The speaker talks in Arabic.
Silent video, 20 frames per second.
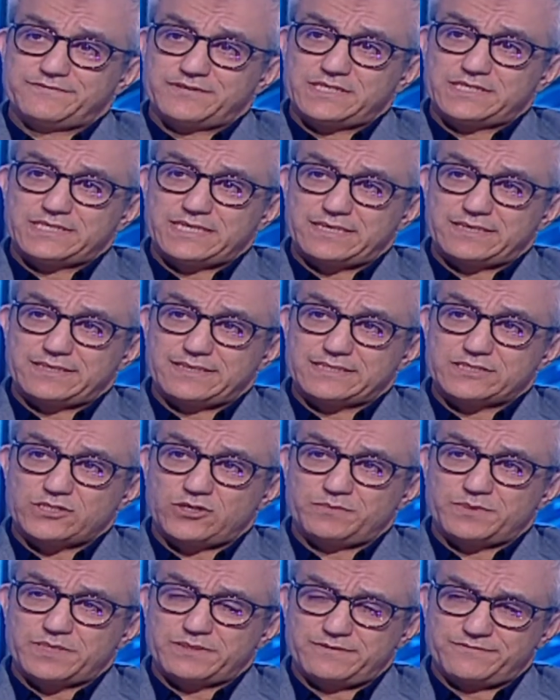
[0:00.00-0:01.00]
في شهر
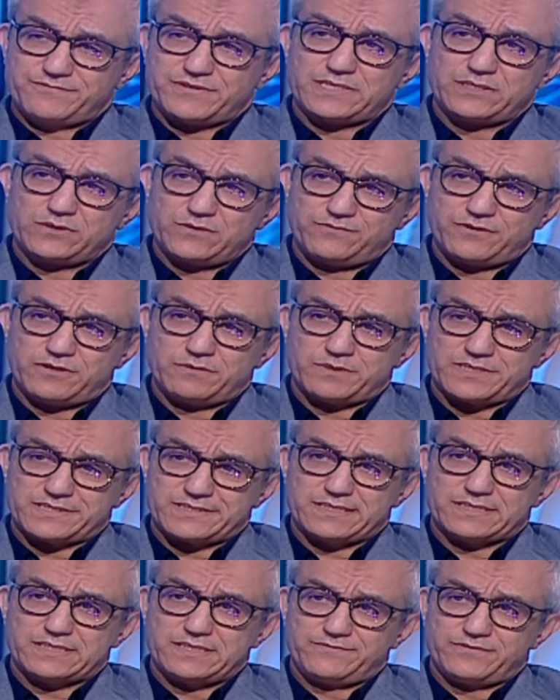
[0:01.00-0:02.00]
ديسمبر في نوفمبر 60%
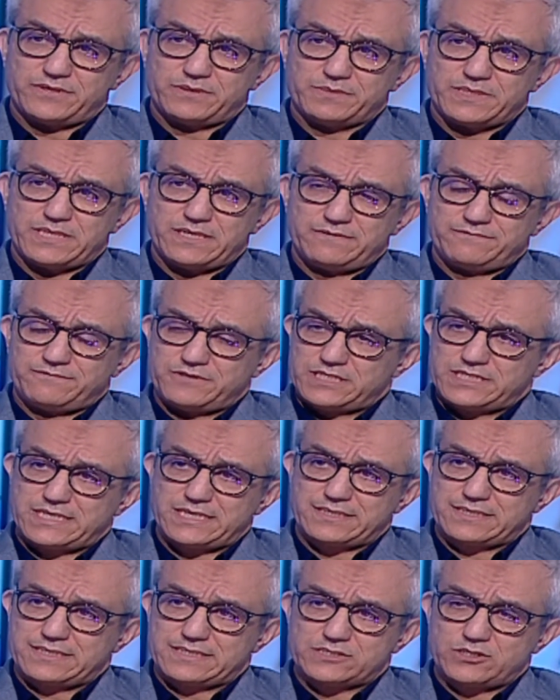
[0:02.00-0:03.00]
في
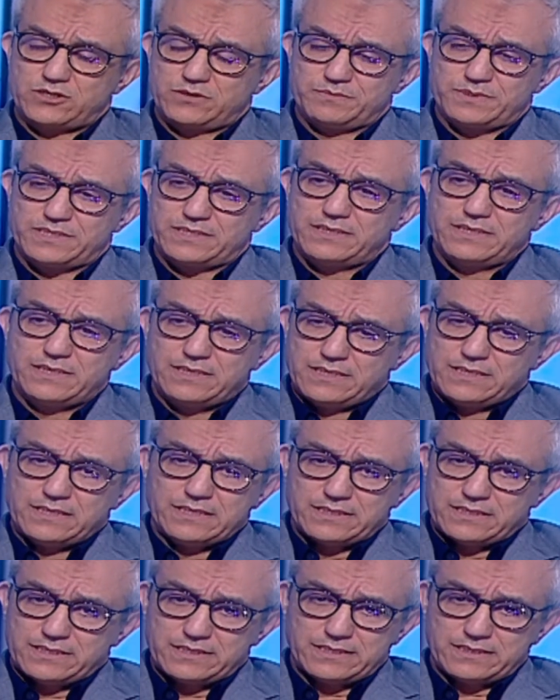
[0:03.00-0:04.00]
شهر ديسمبر
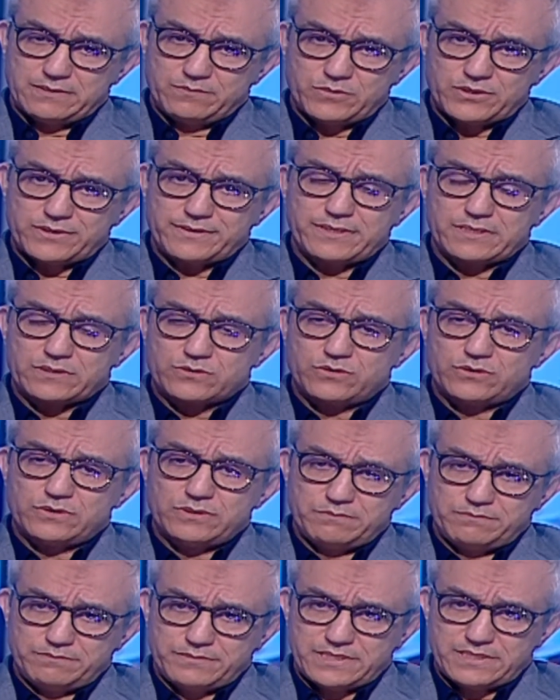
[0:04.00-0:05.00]
المرضى
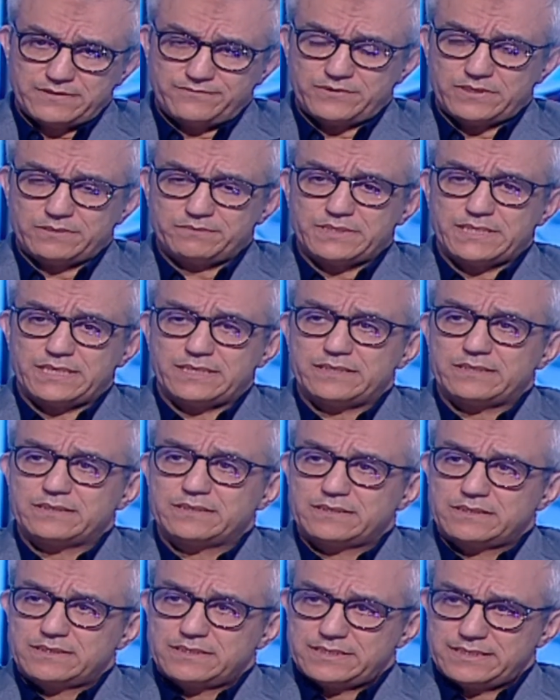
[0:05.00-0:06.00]
الكل 100%
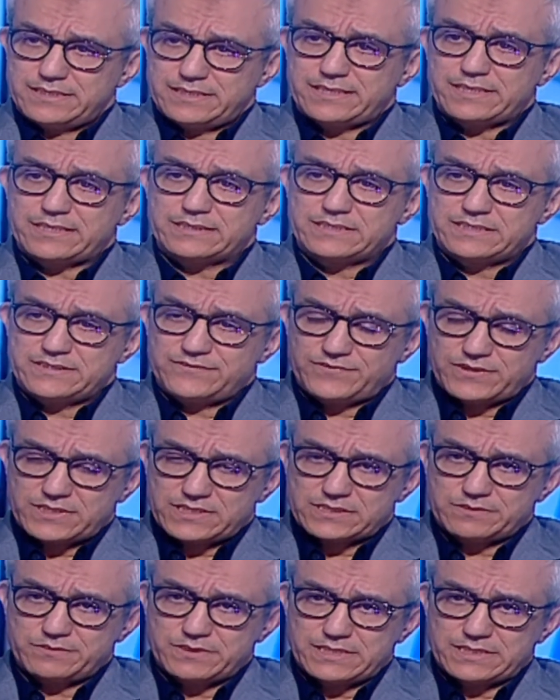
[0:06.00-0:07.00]
اللي راقدين في
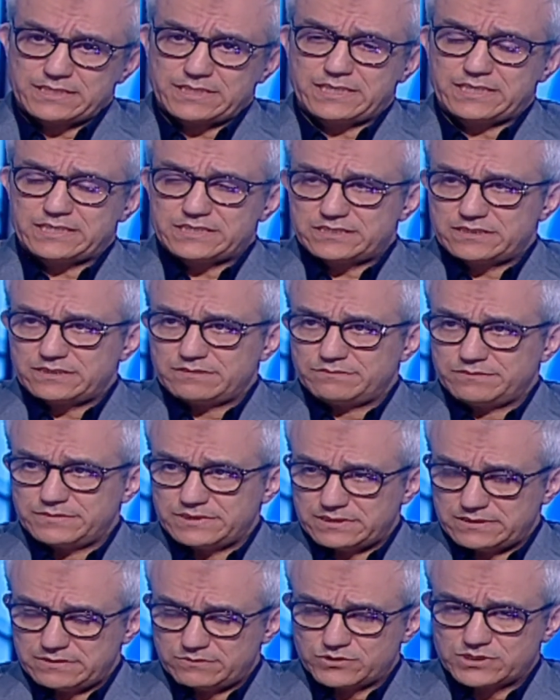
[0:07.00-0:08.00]
قسم الانعاش
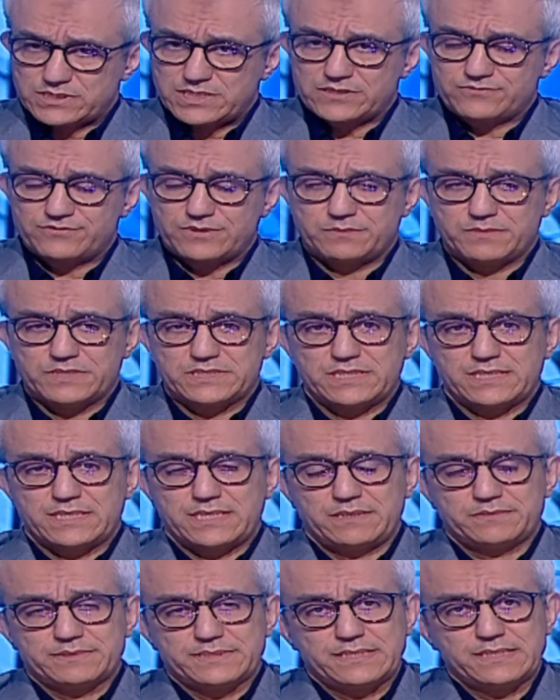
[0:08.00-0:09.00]
بمستشفى بشير
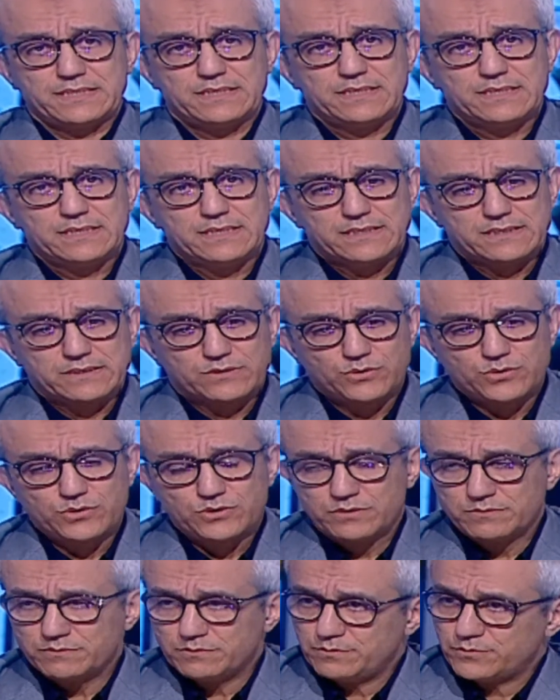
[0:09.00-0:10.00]
حمزه
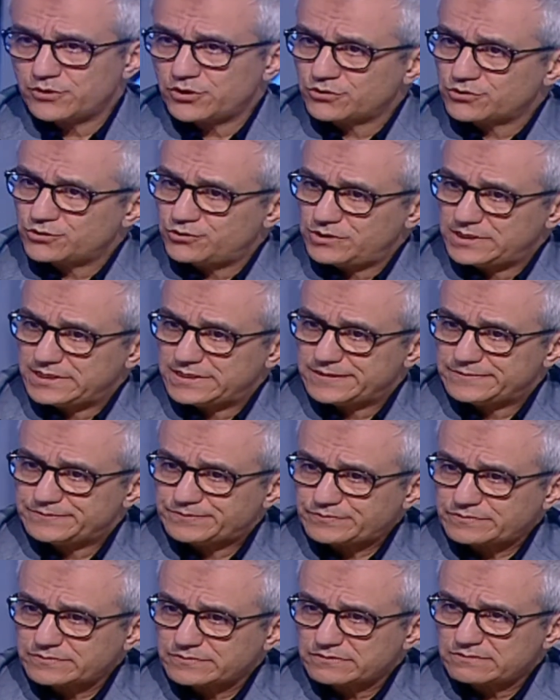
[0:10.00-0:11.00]
كلهم برونكوليت
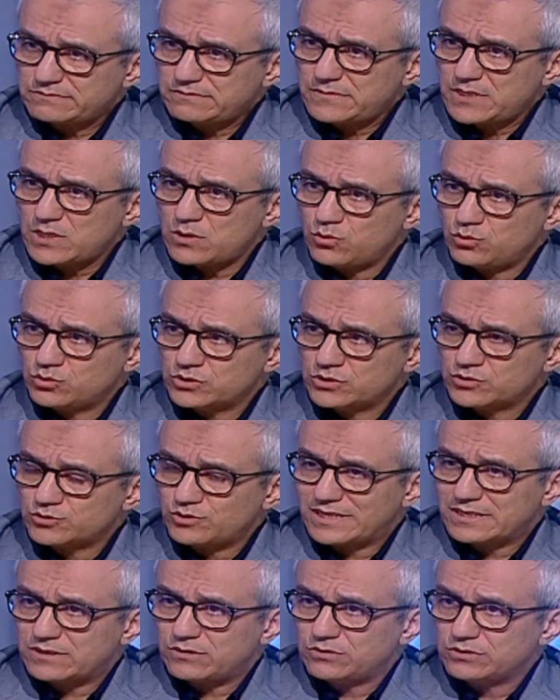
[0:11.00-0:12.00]
تو
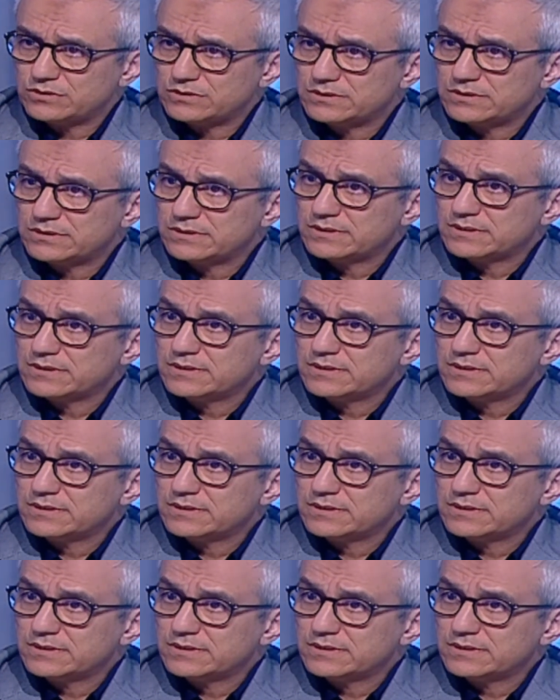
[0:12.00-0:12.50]
نحكيو على نسبه